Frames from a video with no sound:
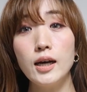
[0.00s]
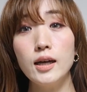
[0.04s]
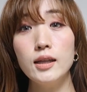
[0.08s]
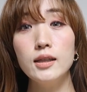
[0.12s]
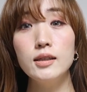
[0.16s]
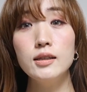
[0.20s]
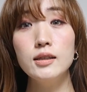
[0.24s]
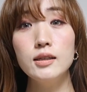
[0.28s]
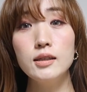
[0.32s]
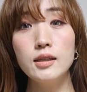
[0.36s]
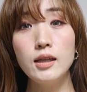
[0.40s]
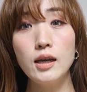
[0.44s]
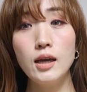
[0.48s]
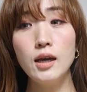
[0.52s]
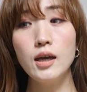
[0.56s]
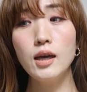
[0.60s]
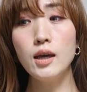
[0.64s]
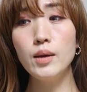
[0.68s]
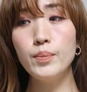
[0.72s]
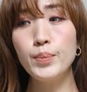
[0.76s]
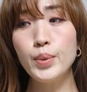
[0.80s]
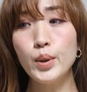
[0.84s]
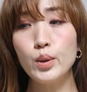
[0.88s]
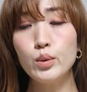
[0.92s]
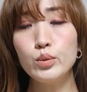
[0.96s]

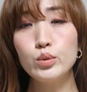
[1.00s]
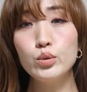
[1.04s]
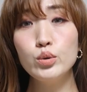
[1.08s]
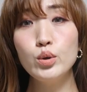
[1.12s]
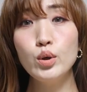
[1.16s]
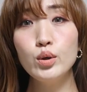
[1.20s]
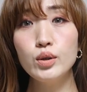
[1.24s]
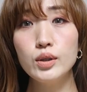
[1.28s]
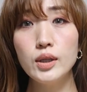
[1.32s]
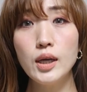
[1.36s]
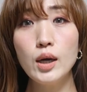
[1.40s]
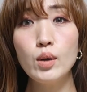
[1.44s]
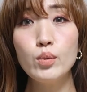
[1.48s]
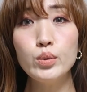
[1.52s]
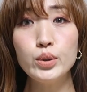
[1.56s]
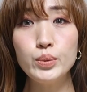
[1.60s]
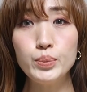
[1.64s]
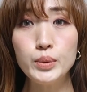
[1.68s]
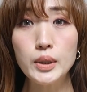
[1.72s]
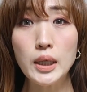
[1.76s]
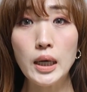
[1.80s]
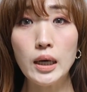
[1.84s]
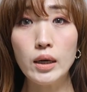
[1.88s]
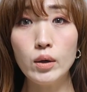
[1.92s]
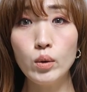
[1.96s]
갔는데 별로 수영은 하고
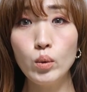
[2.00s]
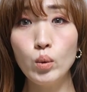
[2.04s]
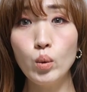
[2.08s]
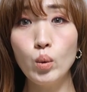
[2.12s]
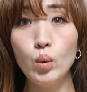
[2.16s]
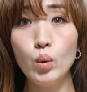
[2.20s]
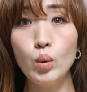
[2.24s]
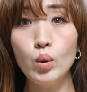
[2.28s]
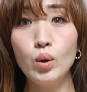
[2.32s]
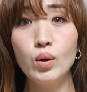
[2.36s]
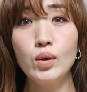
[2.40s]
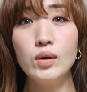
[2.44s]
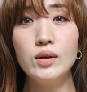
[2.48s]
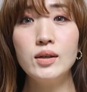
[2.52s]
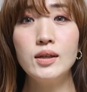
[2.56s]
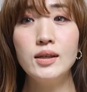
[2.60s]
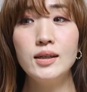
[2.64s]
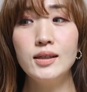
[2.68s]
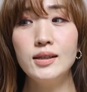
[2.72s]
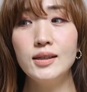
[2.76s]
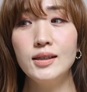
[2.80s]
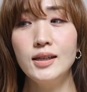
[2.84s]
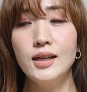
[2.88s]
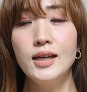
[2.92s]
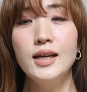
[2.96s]
싶지 않고
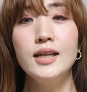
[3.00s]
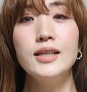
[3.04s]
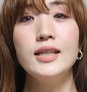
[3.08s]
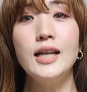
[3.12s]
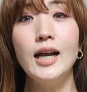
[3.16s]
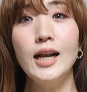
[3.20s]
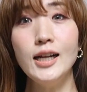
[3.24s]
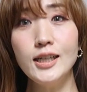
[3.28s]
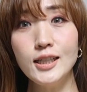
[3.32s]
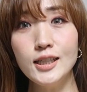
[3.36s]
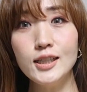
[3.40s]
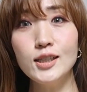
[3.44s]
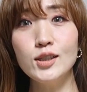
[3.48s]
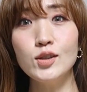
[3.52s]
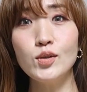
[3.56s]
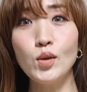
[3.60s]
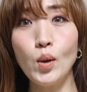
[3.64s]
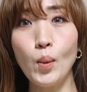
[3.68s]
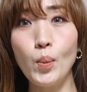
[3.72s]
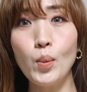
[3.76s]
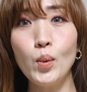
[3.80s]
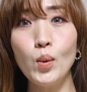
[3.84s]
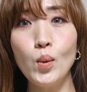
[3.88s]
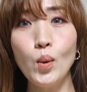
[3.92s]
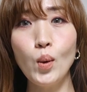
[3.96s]
날씨는
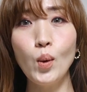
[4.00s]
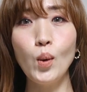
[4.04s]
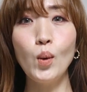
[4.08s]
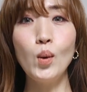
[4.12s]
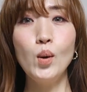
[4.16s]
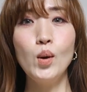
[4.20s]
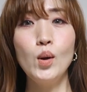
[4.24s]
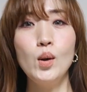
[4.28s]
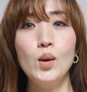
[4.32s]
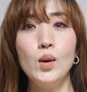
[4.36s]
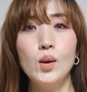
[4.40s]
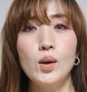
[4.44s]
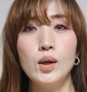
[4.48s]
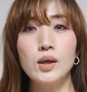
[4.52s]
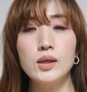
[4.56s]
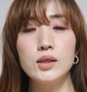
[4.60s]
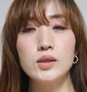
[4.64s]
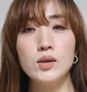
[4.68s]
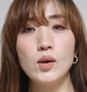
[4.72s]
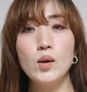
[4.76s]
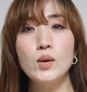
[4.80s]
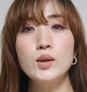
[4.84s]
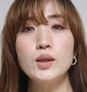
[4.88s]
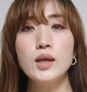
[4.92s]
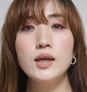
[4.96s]
덥고
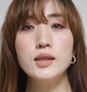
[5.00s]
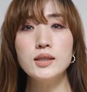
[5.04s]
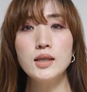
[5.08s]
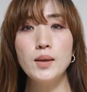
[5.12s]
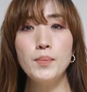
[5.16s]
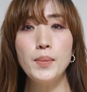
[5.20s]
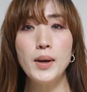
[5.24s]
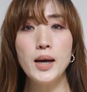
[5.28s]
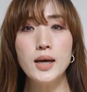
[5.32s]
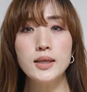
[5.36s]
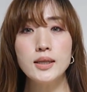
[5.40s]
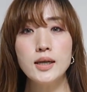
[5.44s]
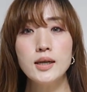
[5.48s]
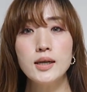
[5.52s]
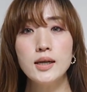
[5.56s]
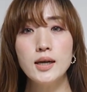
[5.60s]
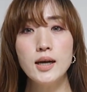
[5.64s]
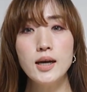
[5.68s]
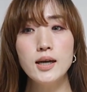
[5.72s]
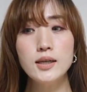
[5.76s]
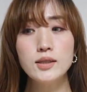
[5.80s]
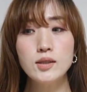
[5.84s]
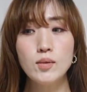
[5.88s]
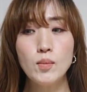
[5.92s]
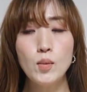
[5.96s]
그럴 때 그냥
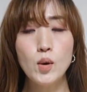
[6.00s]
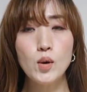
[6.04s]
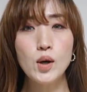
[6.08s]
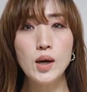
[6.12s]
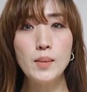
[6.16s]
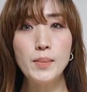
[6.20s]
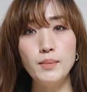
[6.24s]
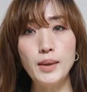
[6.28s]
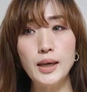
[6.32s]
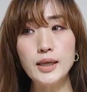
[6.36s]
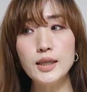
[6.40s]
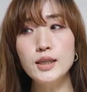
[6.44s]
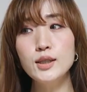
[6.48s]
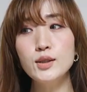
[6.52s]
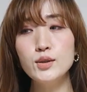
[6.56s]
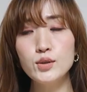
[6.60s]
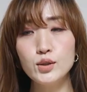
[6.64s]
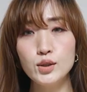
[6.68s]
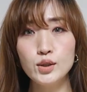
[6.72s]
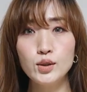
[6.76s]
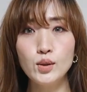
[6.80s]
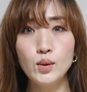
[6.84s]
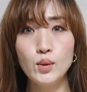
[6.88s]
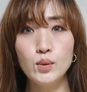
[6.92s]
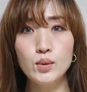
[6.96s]
바닷가에서 뭔가
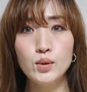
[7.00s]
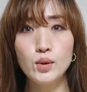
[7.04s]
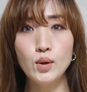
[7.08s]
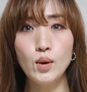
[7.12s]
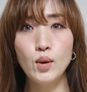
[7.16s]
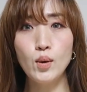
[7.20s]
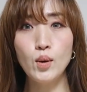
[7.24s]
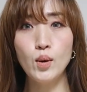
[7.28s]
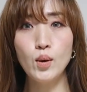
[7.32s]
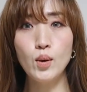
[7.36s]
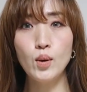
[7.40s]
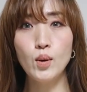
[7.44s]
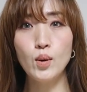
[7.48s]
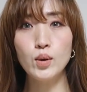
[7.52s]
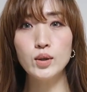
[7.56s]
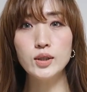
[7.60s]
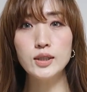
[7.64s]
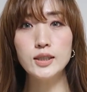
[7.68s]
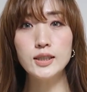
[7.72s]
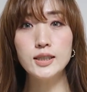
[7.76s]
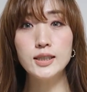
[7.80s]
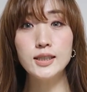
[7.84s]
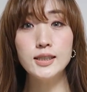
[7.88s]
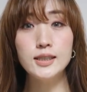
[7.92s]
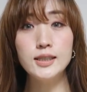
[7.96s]
마린룩스러운
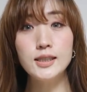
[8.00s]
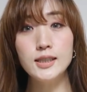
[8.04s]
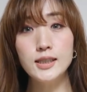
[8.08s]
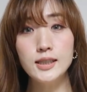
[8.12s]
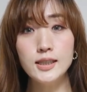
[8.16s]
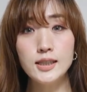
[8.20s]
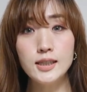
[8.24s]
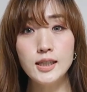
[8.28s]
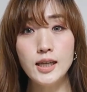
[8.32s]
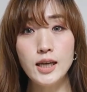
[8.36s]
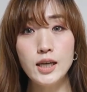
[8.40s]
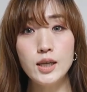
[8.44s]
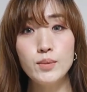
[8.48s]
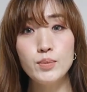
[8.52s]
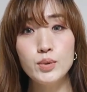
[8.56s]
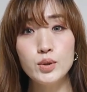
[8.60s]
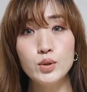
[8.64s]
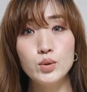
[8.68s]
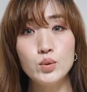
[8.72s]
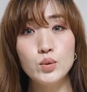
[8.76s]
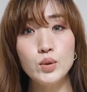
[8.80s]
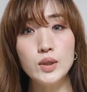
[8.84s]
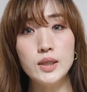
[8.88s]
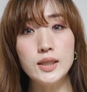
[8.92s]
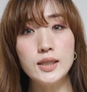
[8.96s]
거를 즐길 때 입을
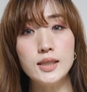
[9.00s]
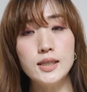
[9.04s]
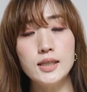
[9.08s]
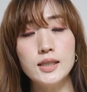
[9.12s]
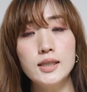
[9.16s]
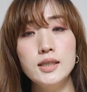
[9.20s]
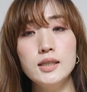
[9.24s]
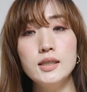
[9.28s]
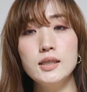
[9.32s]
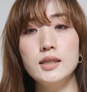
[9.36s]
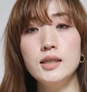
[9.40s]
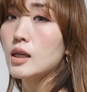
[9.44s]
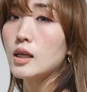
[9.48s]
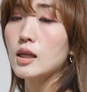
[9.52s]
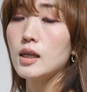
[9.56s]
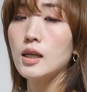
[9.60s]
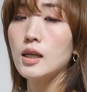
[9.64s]
수 있는